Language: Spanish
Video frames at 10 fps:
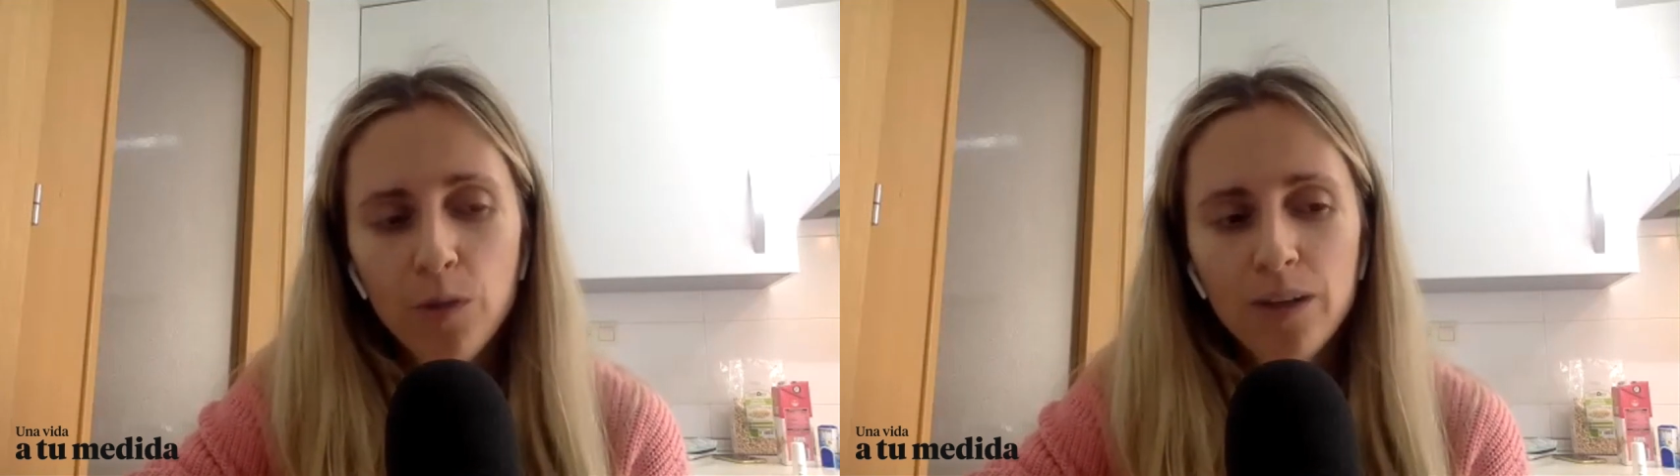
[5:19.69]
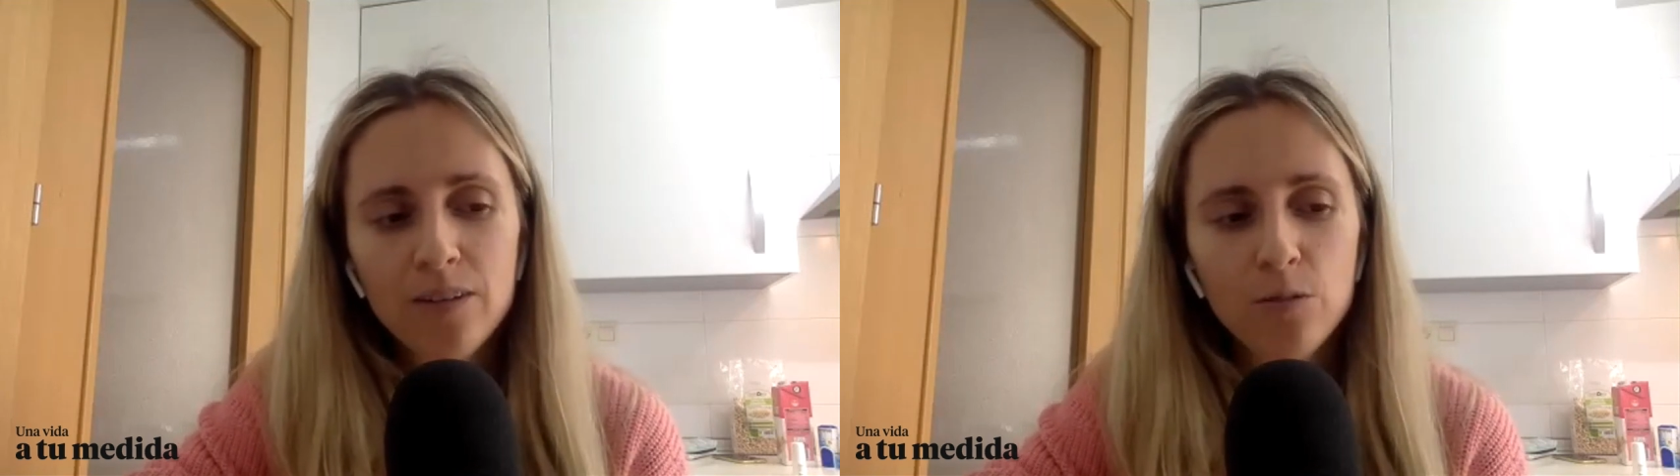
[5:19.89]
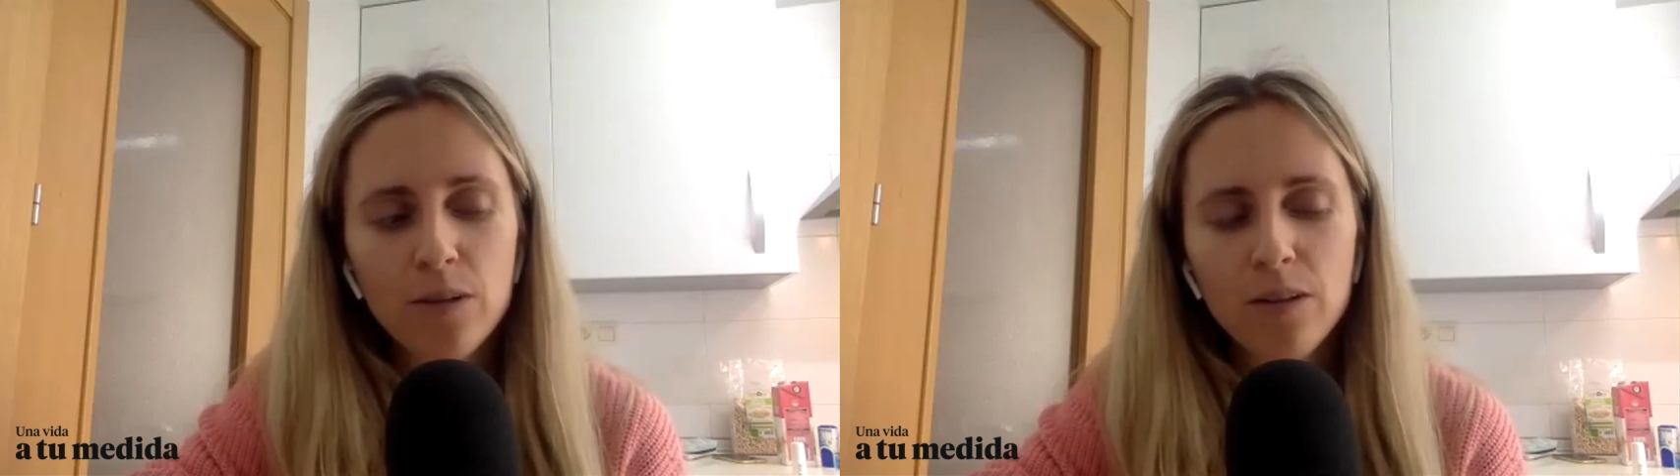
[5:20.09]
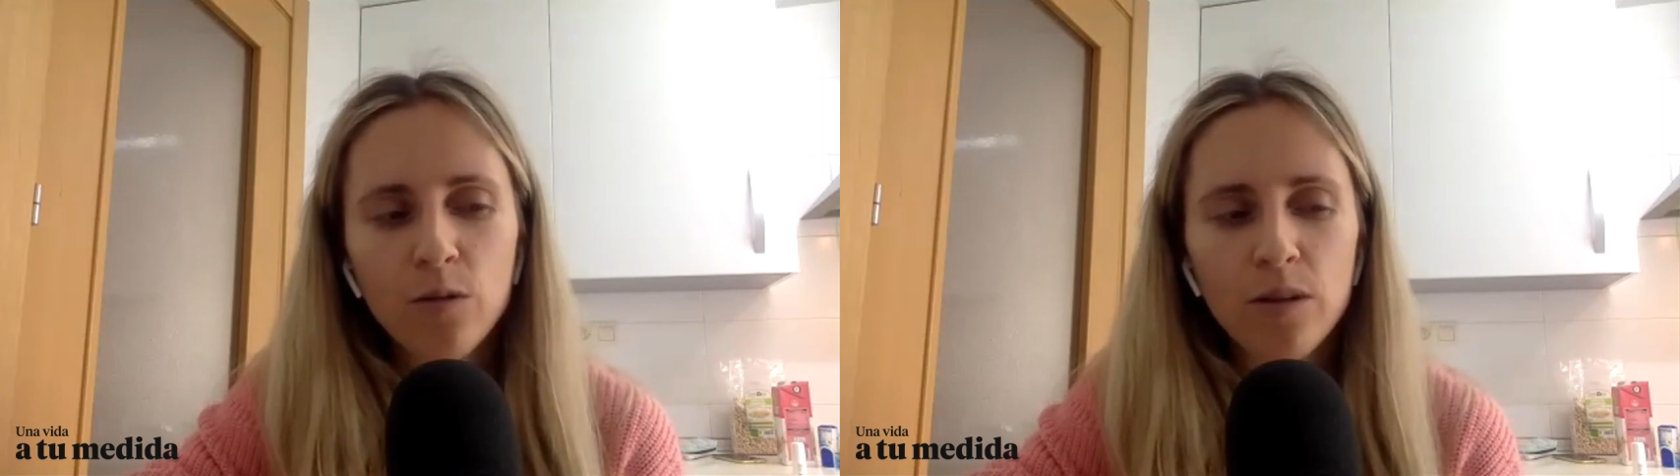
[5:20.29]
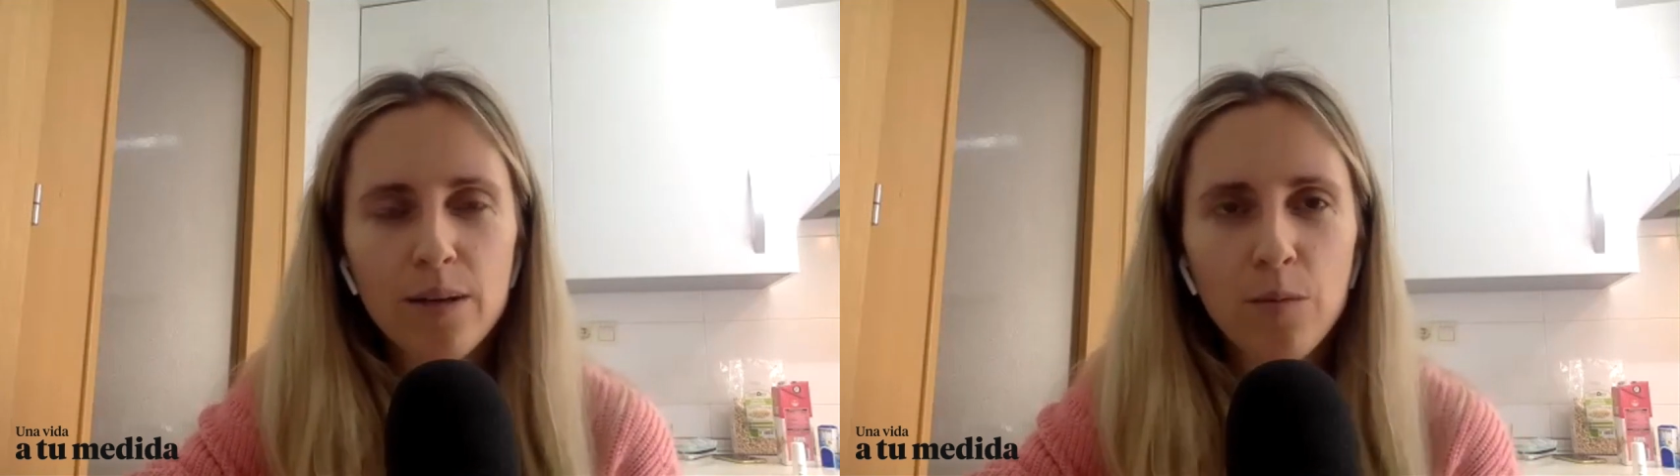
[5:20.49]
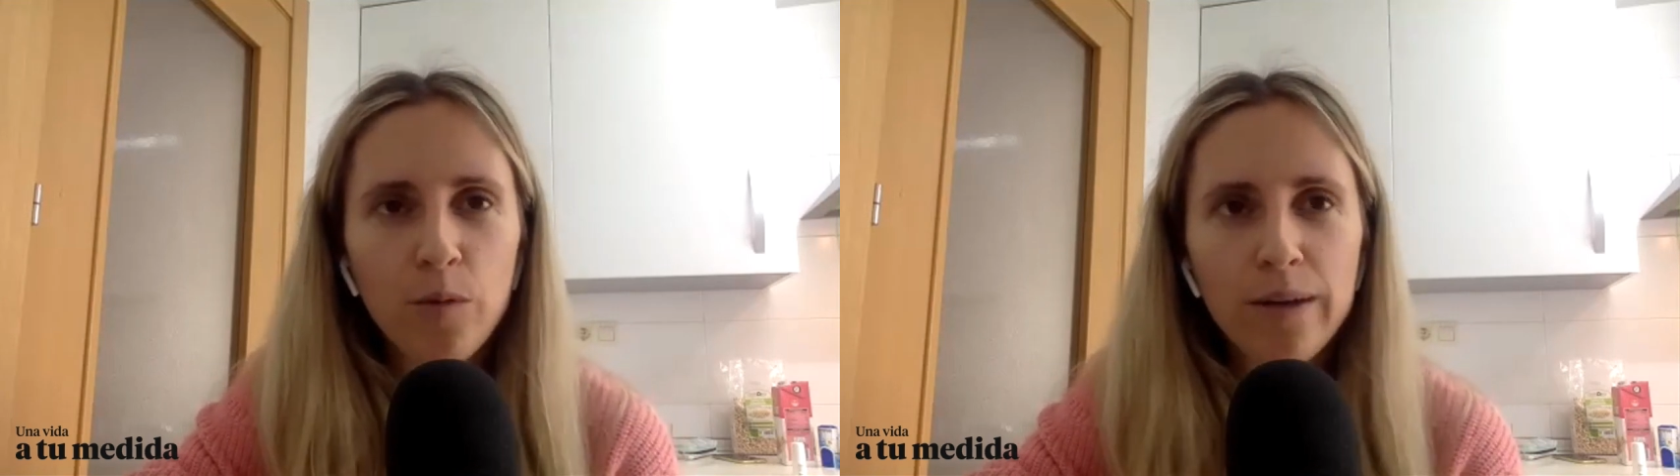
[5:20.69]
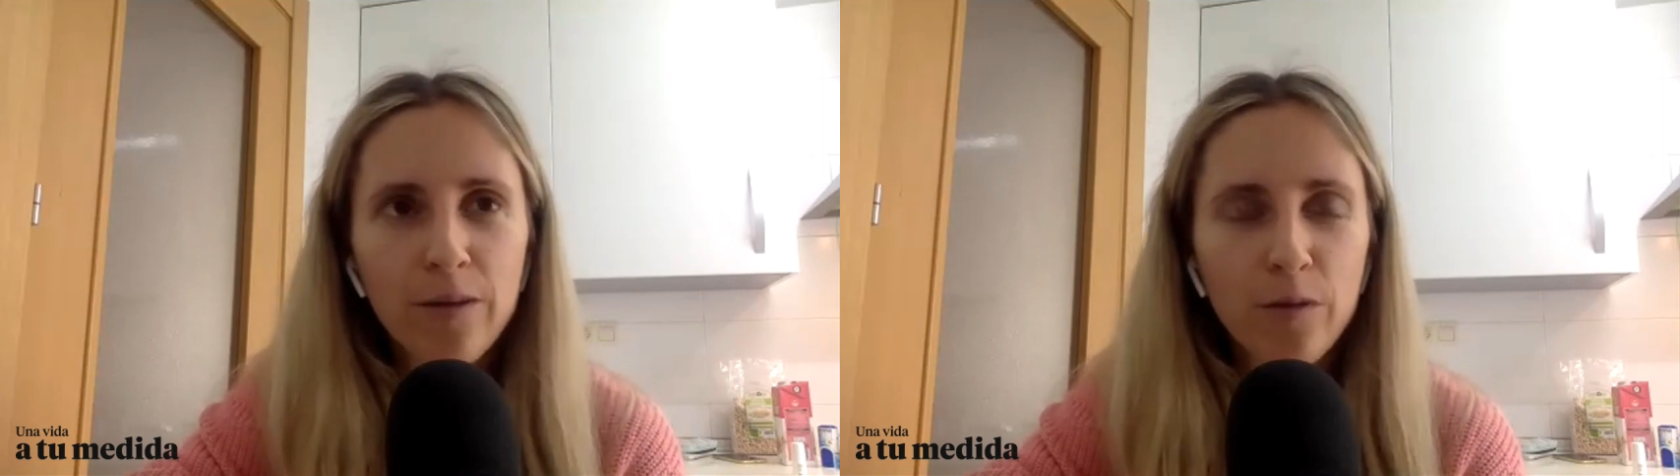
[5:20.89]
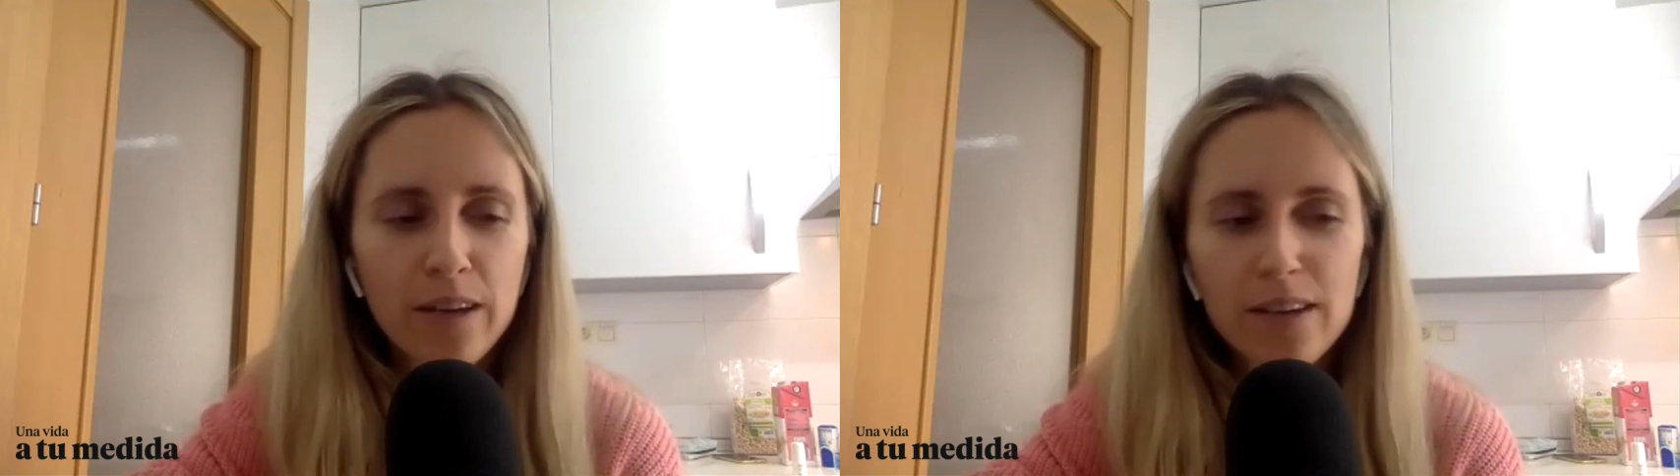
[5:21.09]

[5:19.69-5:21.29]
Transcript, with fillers: Porque si tú estás todo el día publicando en